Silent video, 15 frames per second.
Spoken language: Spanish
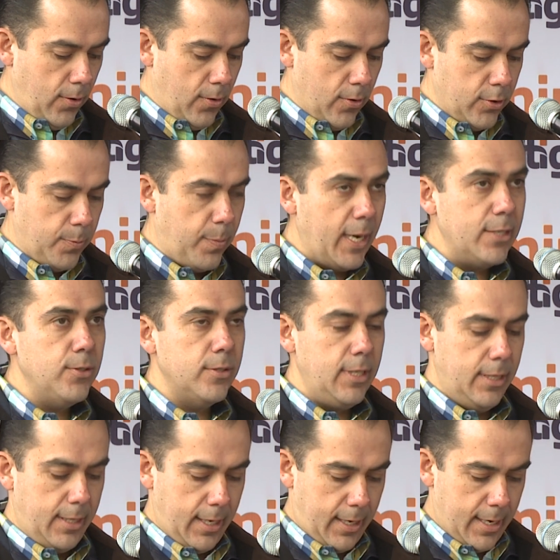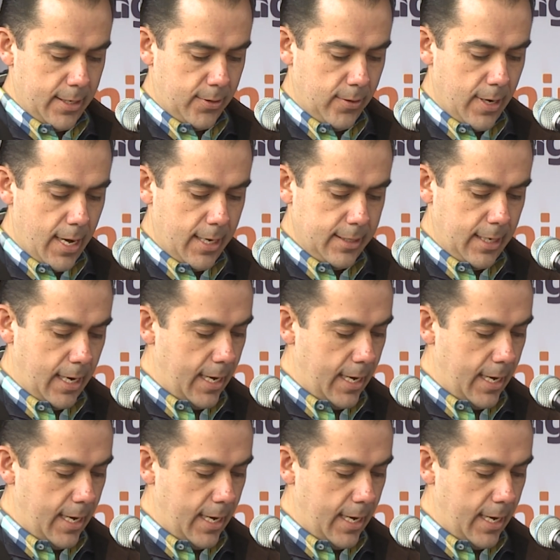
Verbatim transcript: con los precios internacionales de